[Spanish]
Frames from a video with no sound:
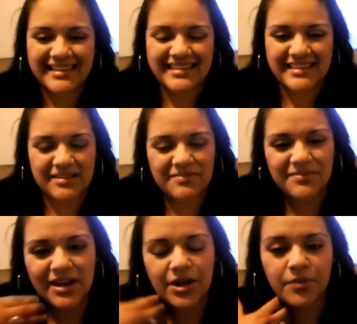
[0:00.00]
Este,
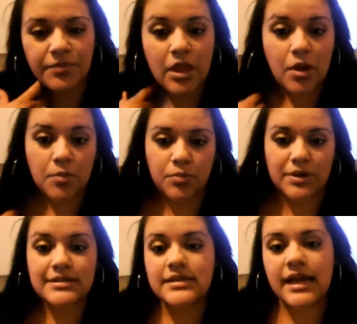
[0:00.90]
bueno,
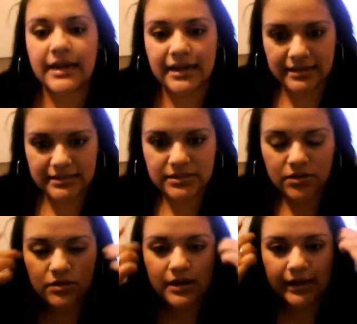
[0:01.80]
pues
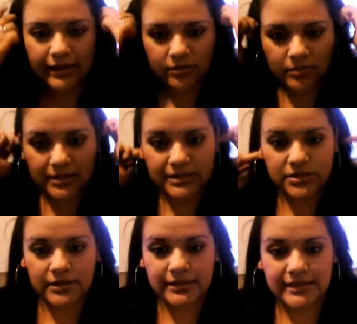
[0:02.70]
agradezco la
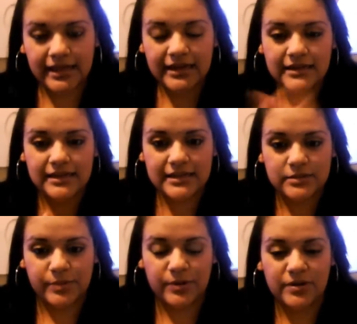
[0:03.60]
nominación al tag,
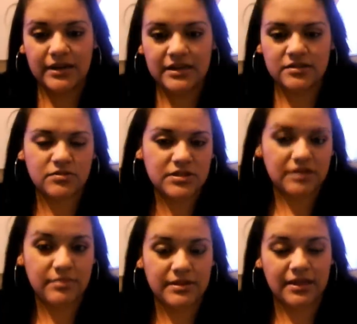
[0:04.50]
espero que les guste
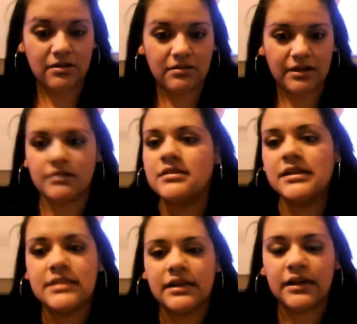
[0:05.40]
el video, que no se
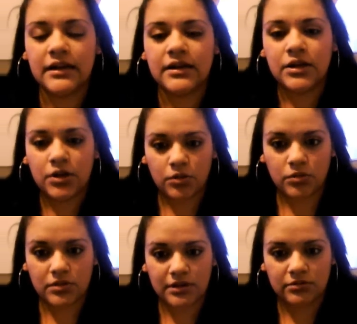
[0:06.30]
les haga
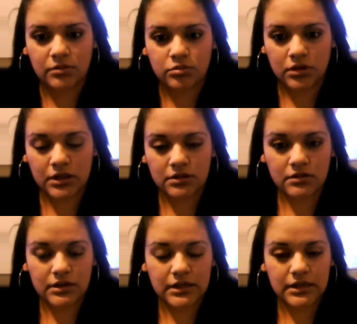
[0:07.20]
un tanto
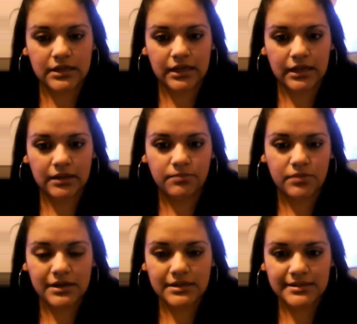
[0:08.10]
aburrido y que
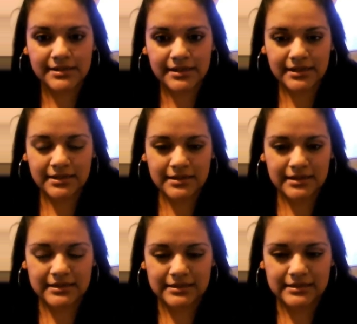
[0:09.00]
pues
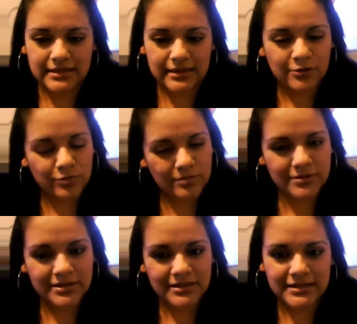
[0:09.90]
este, nos
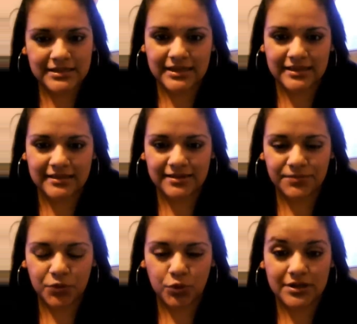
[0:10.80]
vemos en el siguiente.
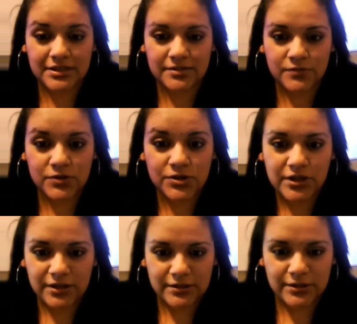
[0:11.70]
Cuídense mucho,
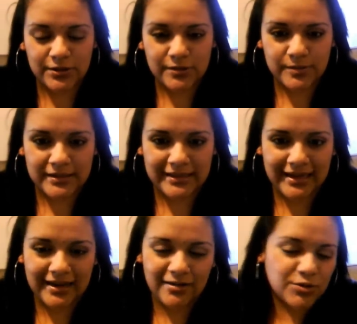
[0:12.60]
que Diosito los
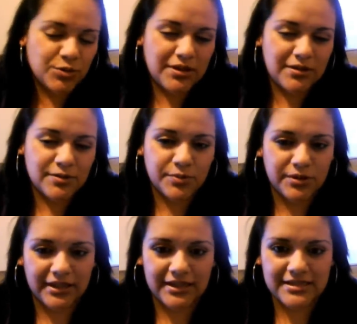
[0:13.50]
bendiga, los cuide y los
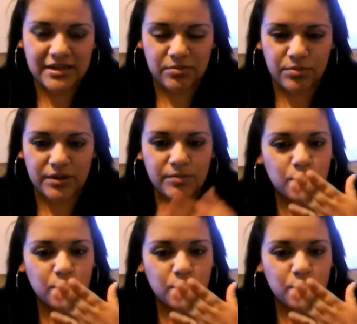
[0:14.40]
protege siempre.